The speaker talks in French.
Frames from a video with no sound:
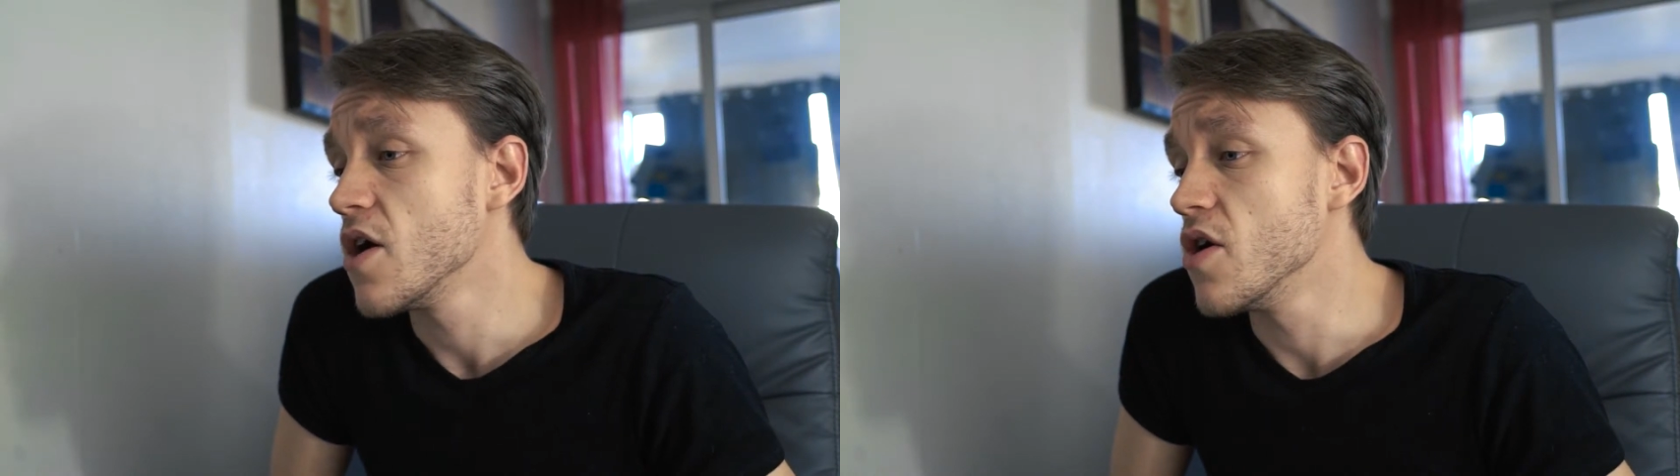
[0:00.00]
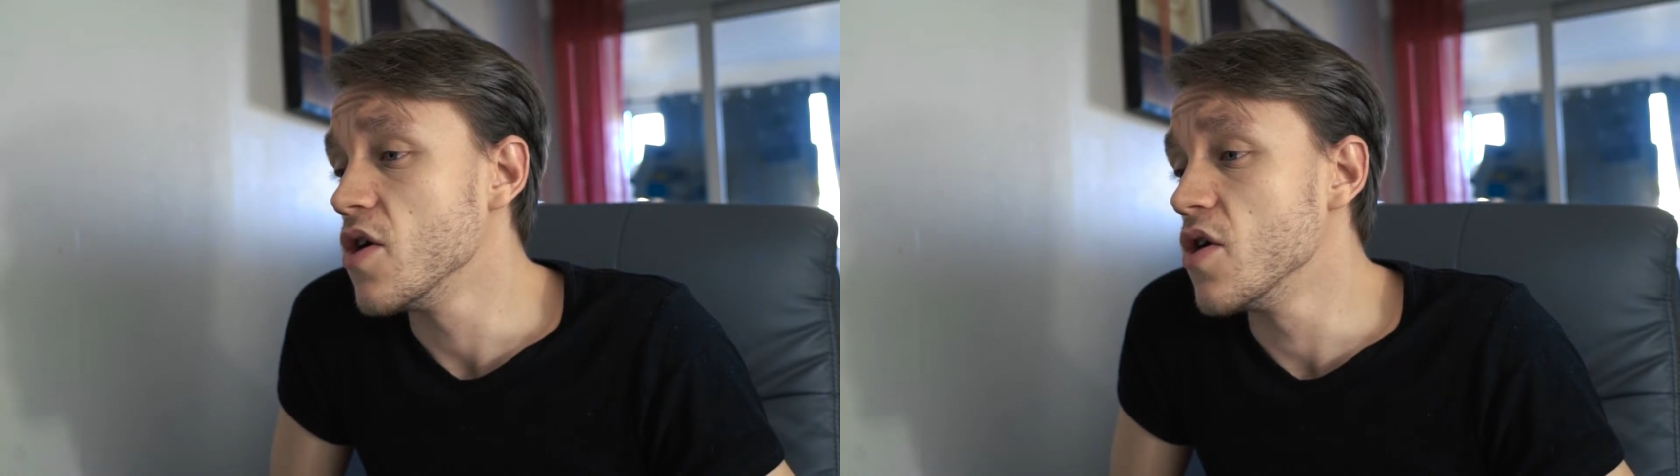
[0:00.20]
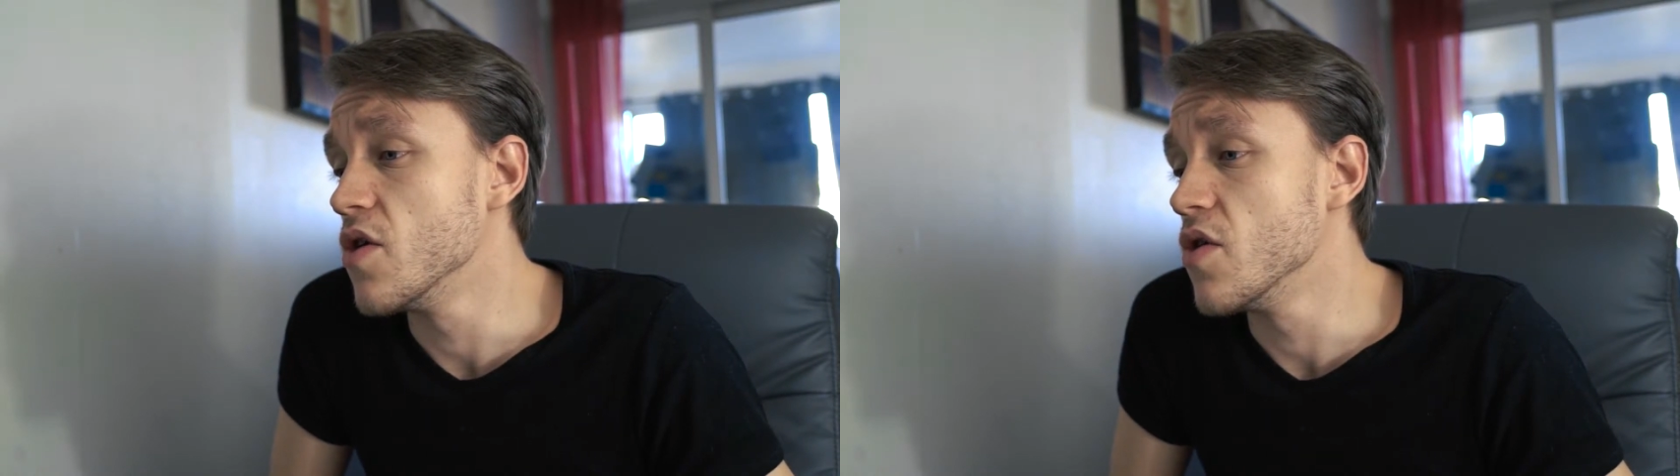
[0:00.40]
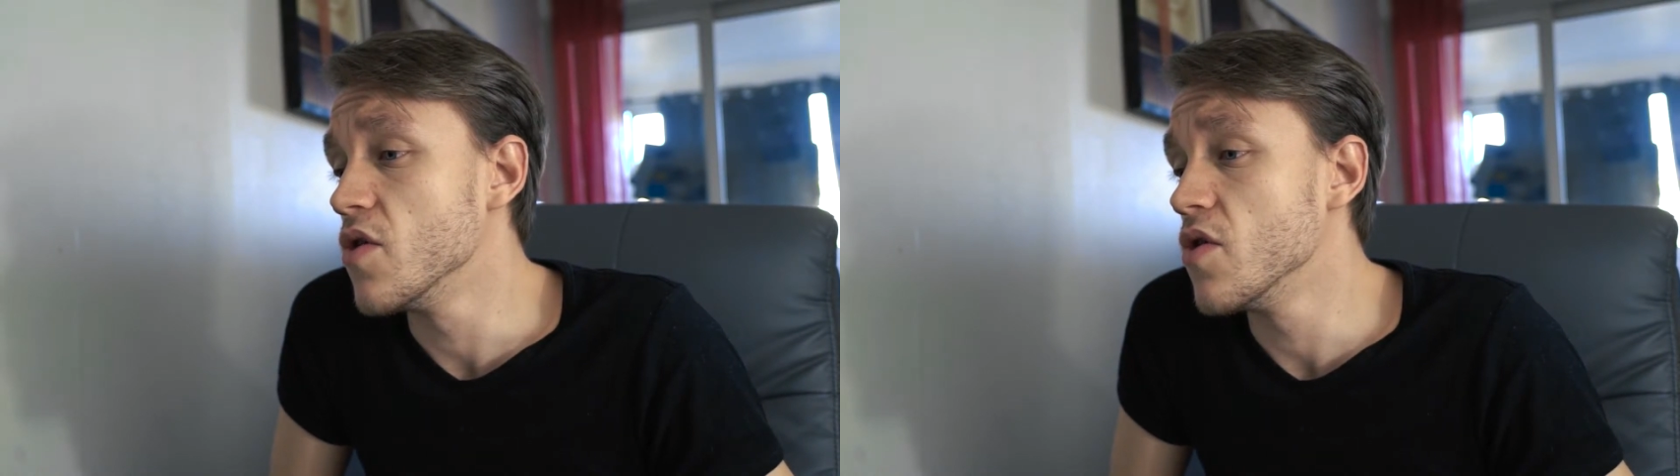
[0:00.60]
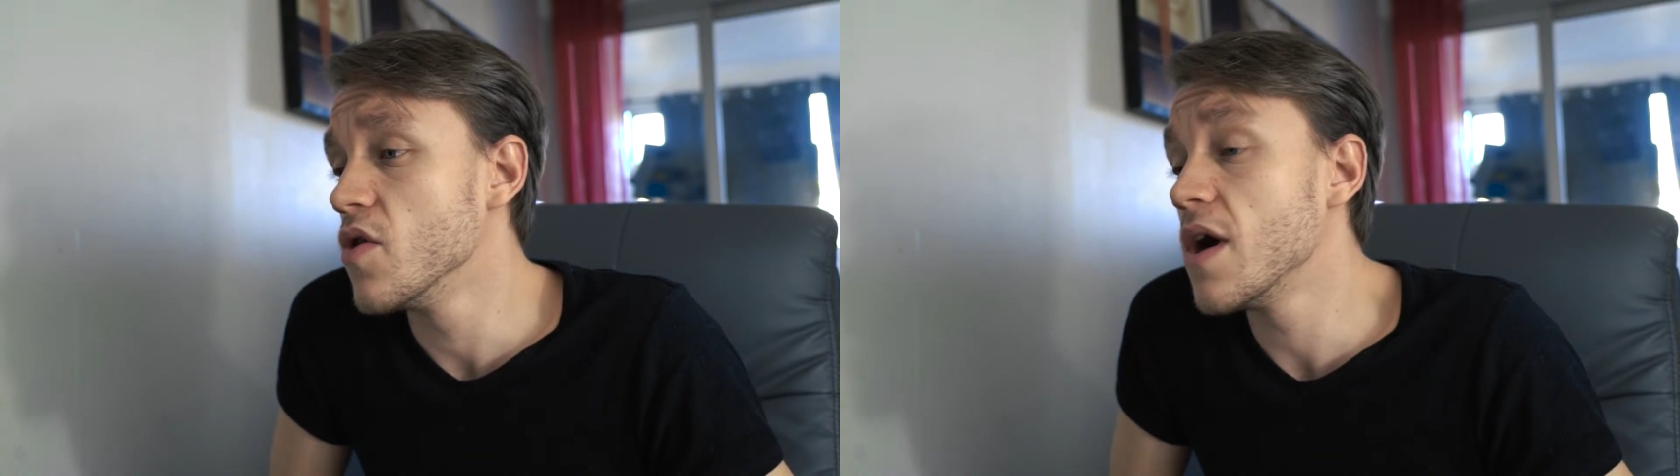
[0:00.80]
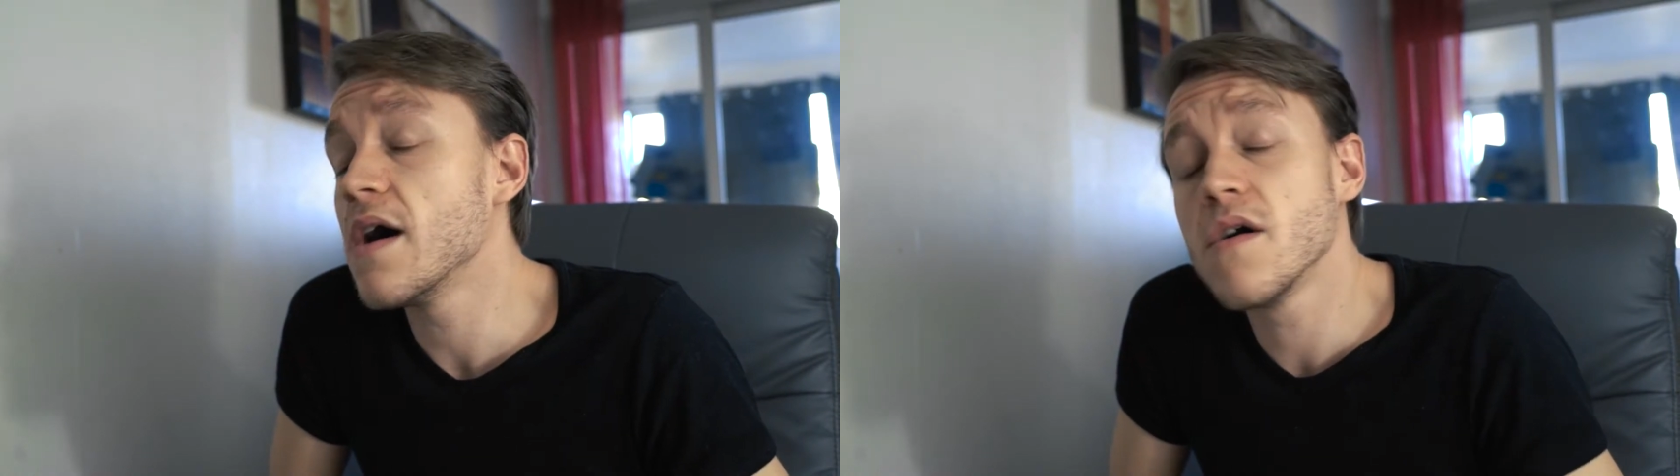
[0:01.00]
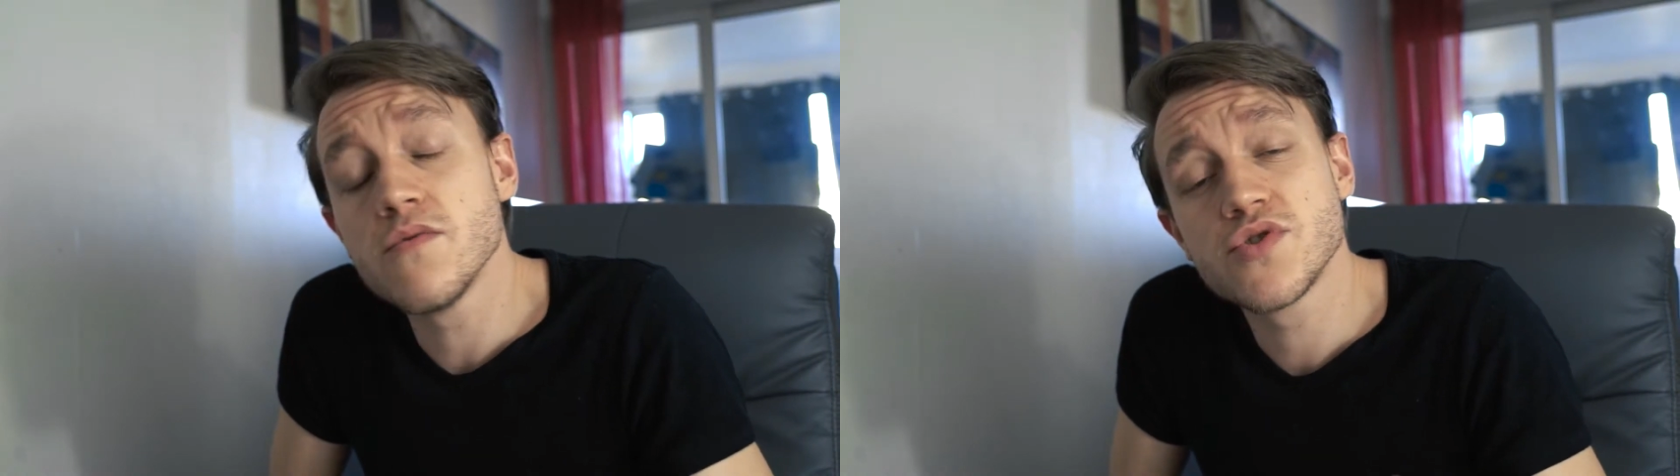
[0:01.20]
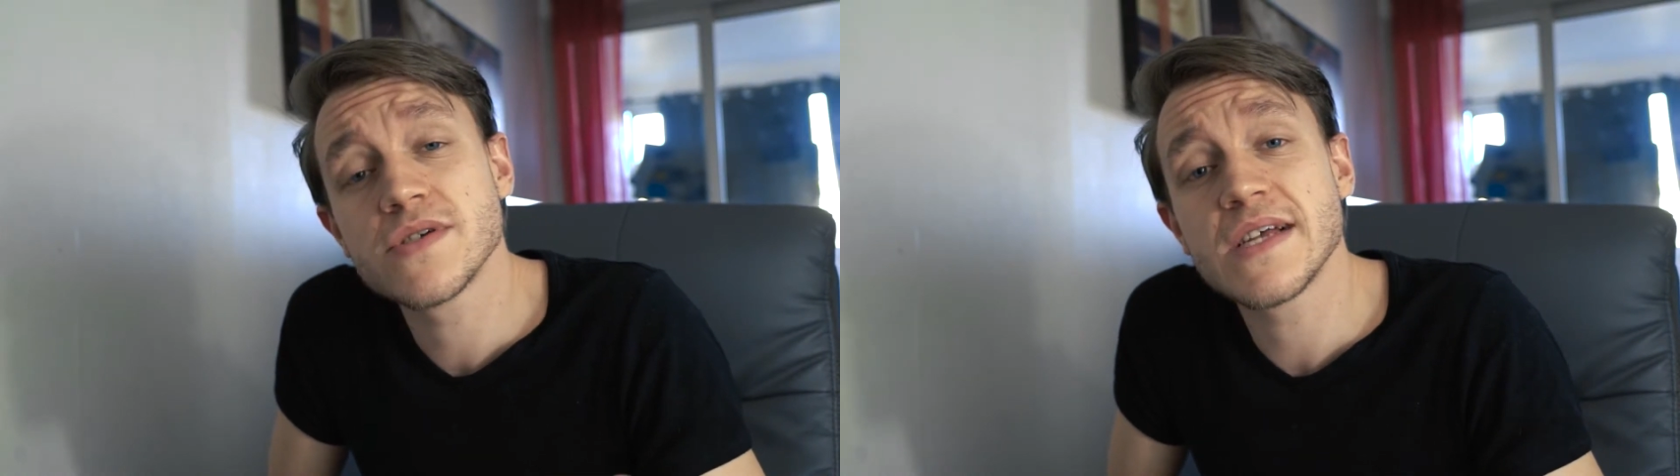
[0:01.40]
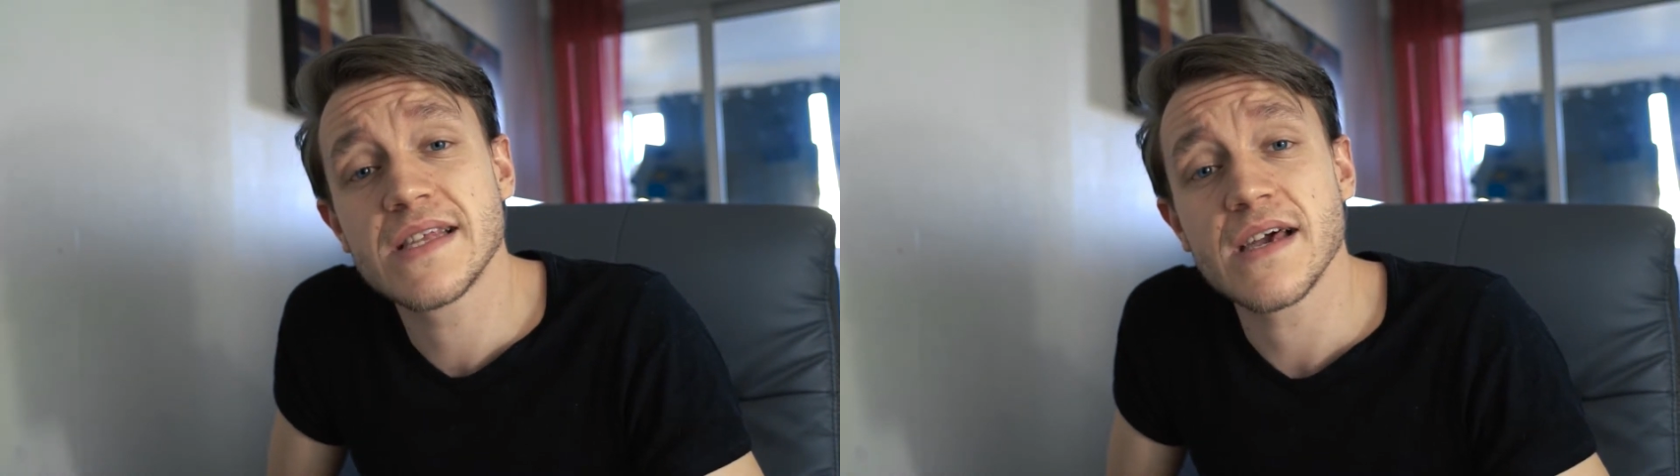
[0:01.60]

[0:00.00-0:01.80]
Euh, une chose,